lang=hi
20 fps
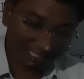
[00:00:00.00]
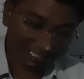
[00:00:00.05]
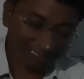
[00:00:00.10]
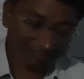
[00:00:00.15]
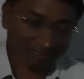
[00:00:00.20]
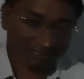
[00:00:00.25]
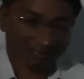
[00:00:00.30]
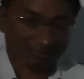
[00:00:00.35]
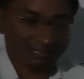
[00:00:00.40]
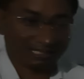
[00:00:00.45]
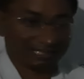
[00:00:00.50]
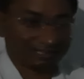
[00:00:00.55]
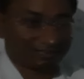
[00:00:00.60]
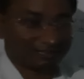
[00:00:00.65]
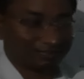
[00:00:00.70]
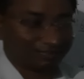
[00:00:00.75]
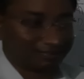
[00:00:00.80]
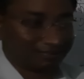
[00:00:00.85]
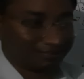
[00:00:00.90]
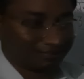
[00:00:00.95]
जात
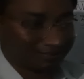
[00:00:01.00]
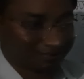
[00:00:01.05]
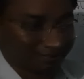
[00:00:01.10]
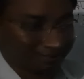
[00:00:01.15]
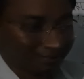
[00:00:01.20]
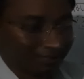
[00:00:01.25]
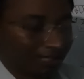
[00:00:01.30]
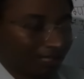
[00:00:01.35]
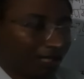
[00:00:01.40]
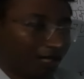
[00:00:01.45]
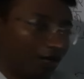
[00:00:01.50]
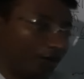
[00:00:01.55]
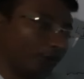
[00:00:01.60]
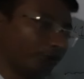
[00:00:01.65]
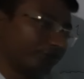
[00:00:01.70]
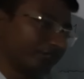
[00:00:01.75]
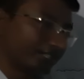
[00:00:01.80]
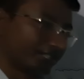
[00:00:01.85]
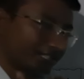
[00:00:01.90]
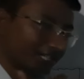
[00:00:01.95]
जनजाति के हैं
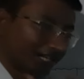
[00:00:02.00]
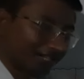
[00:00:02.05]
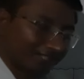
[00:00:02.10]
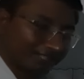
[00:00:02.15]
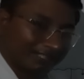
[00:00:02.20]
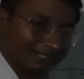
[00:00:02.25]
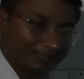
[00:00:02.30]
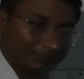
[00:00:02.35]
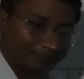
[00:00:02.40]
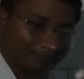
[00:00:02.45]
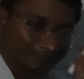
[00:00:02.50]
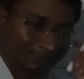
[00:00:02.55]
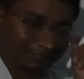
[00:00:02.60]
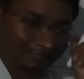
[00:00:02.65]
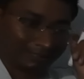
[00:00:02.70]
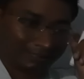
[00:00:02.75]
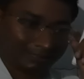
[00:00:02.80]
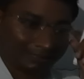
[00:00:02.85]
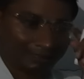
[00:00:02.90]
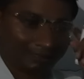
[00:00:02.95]
और ये चार्जशीट
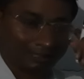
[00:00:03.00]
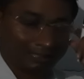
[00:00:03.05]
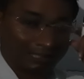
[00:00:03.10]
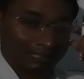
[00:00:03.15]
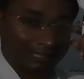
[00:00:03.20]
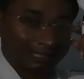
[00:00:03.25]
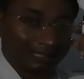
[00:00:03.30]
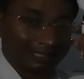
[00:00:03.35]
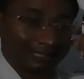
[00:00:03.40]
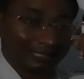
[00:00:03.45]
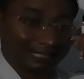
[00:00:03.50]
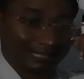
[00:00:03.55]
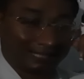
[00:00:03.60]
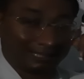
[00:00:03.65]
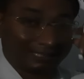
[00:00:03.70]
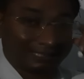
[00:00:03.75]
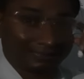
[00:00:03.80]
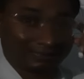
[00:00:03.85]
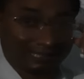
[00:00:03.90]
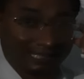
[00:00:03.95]
बन गई अगला
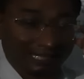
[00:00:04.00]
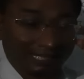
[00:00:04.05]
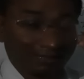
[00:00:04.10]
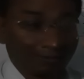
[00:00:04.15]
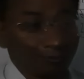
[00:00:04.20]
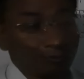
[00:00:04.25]
कहता है